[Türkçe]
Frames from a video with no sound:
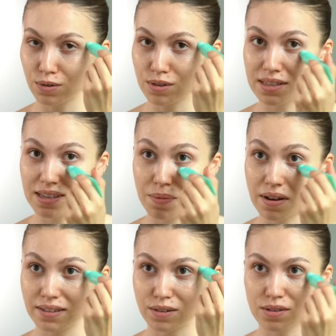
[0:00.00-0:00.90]
O yüzden
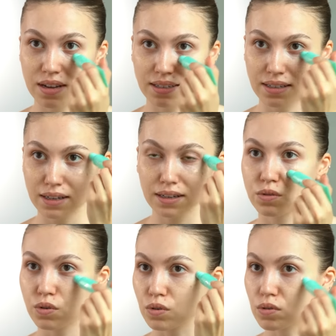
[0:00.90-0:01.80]
sabahları özellikle
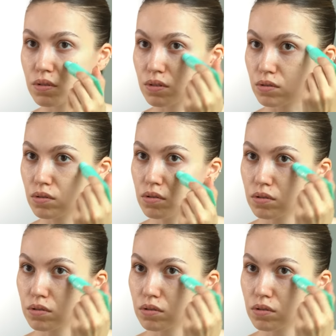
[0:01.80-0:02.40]
çok güzel olur.